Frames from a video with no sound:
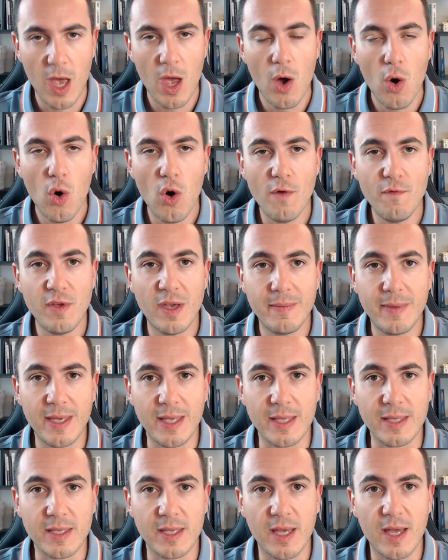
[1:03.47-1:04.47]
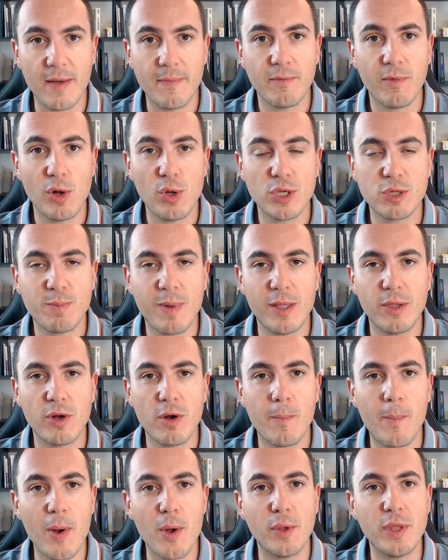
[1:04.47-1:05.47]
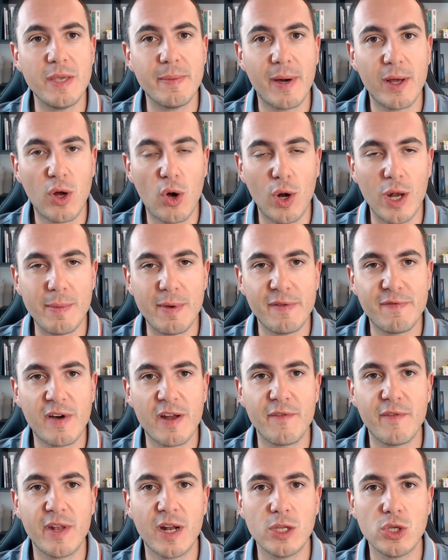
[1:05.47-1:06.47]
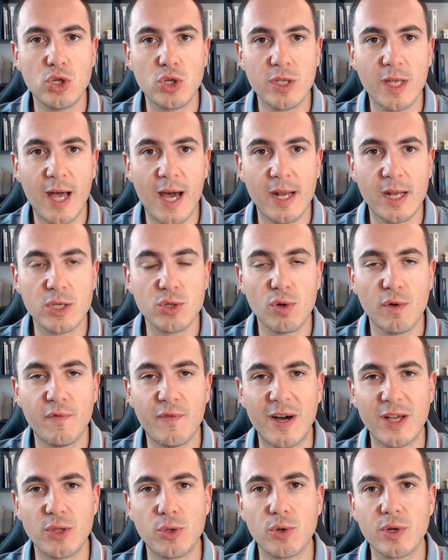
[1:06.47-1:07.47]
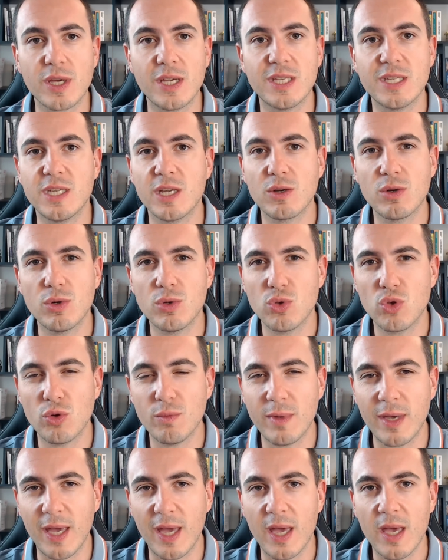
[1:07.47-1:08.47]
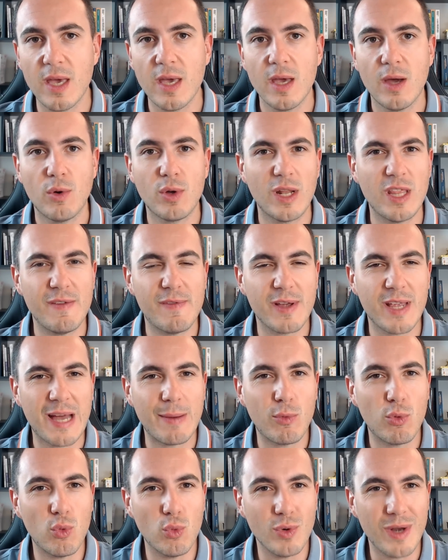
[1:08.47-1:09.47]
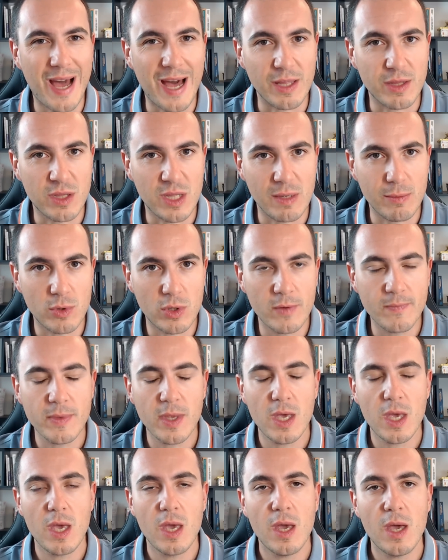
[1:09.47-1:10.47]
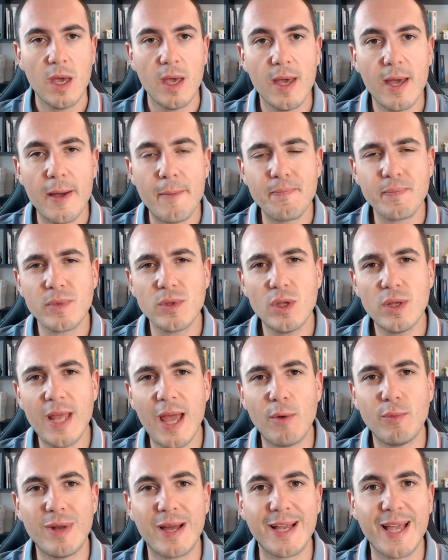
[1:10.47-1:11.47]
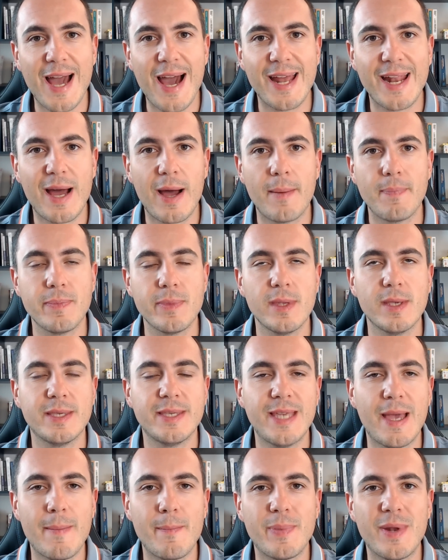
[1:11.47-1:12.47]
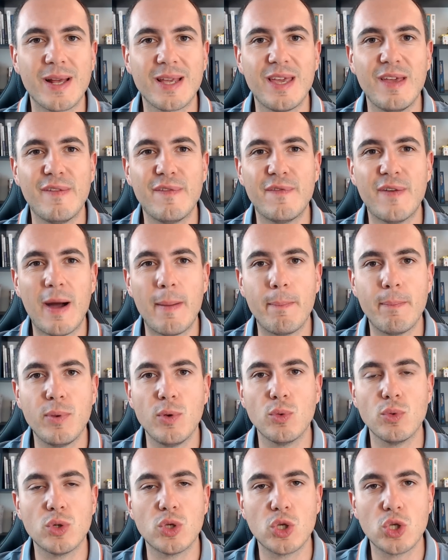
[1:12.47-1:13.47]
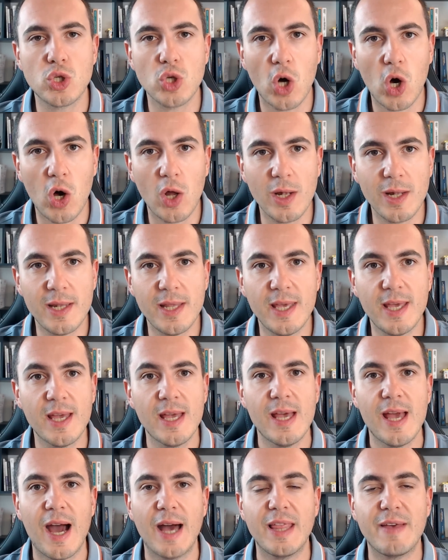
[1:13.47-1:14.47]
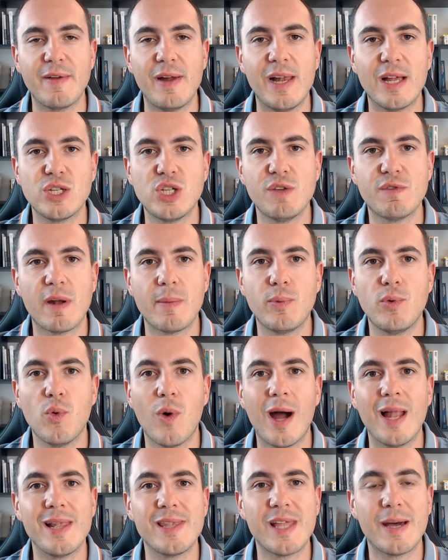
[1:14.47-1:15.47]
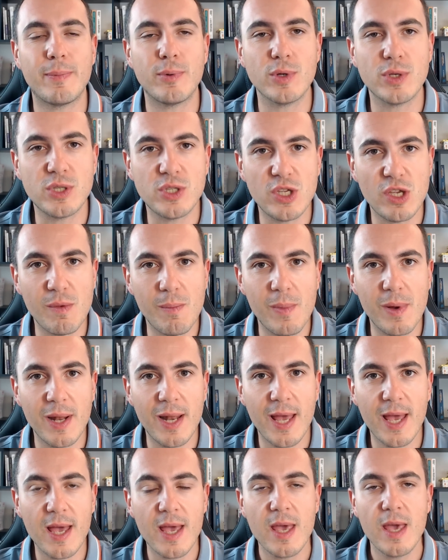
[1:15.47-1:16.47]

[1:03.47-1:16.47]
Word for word: ovviamente voglio spendere un paio di parole parole per farvi ragionare sul fatto che secondo me, ora divaghiamo un attimo, e ehm, non è una gara sempre a chi fa più soldi, ad avere la cifra più alta possibile.